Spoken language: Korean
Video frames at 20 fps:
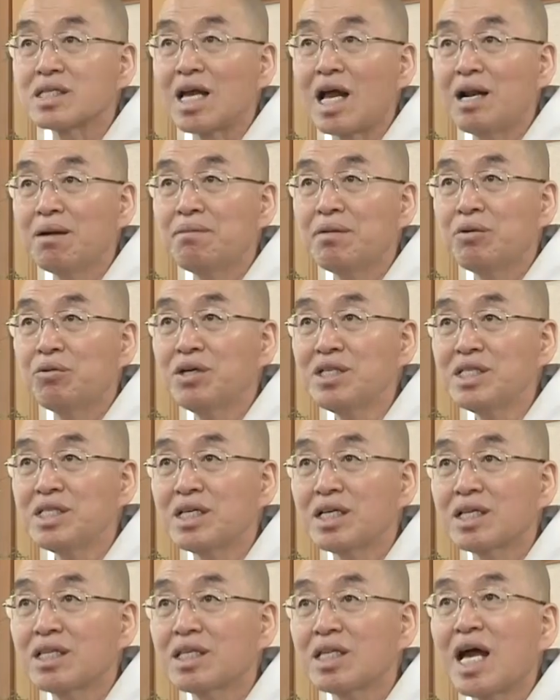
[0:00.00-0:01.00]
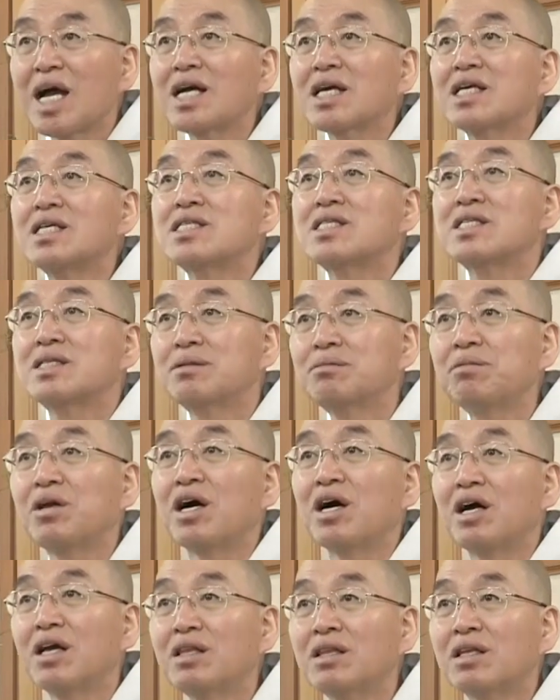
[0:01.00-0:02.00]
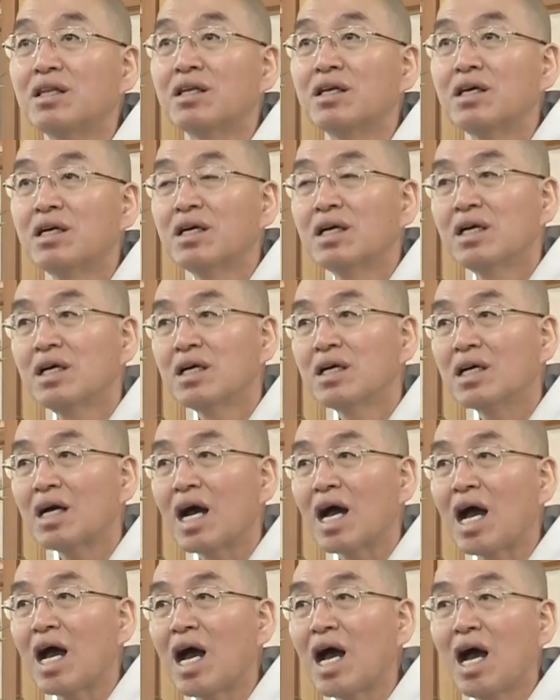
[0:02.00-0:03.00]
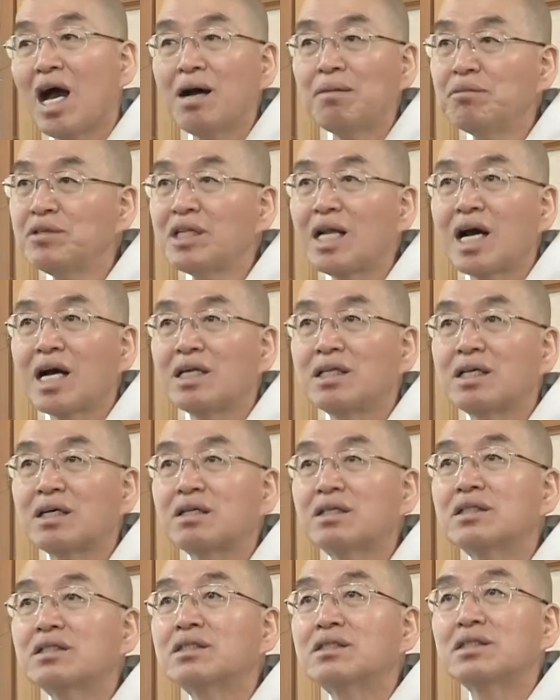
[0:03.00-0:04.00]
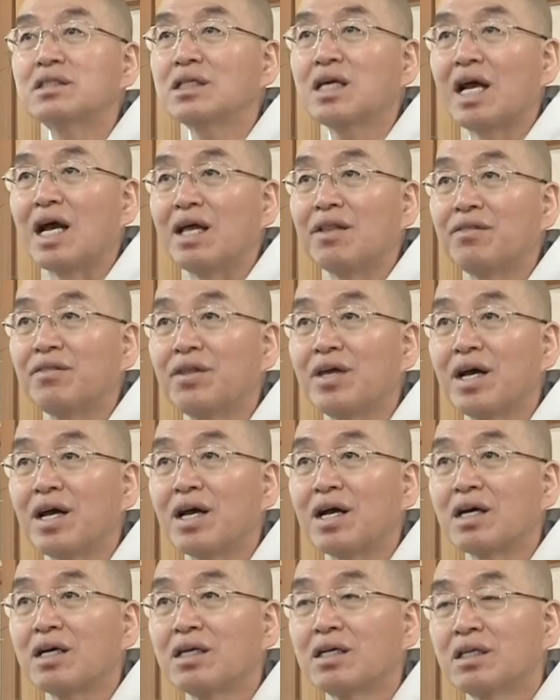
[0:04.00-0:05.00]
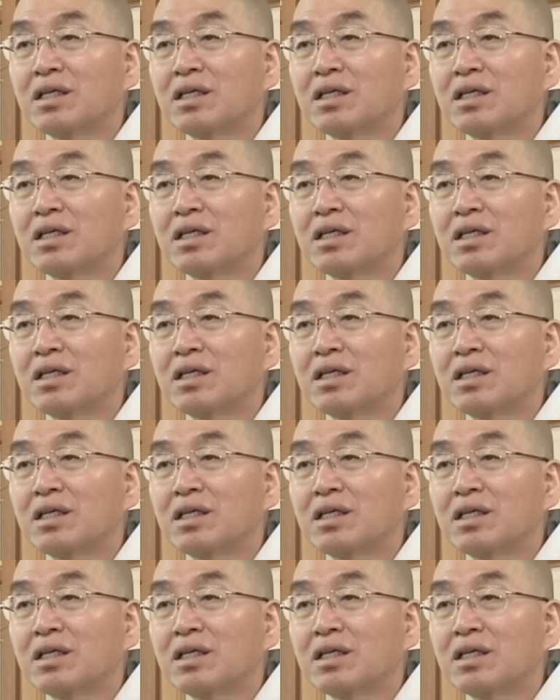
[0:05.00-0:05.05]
삶의 원칙이 딱 있으면 아무 나갈 때 걱정이 안 돼.